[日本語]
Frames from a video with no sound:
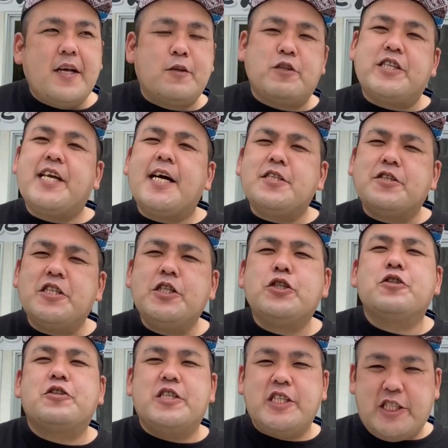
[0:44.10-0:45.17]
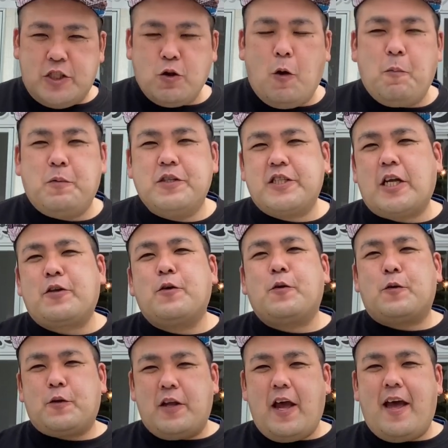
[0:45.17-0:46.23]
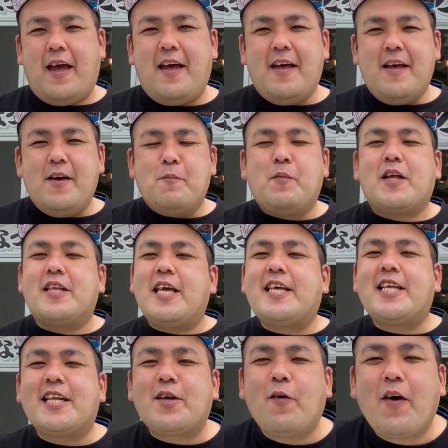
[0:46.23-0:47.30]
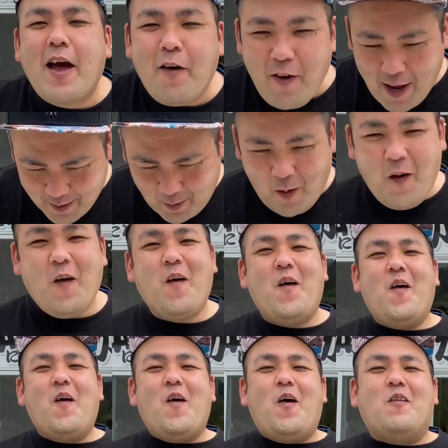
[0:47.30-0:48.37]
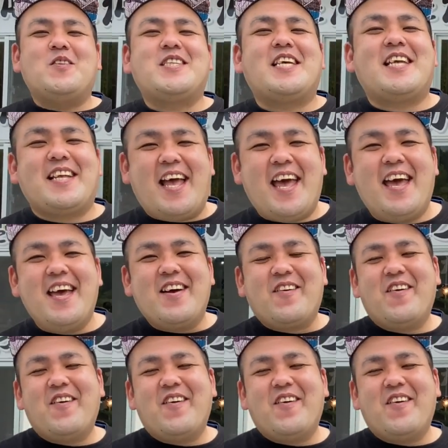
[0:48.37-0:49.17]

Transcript: しがつにじゅうくにちにオープンしたということで、はい、まだ出来たてほやほやのお店でね、うん、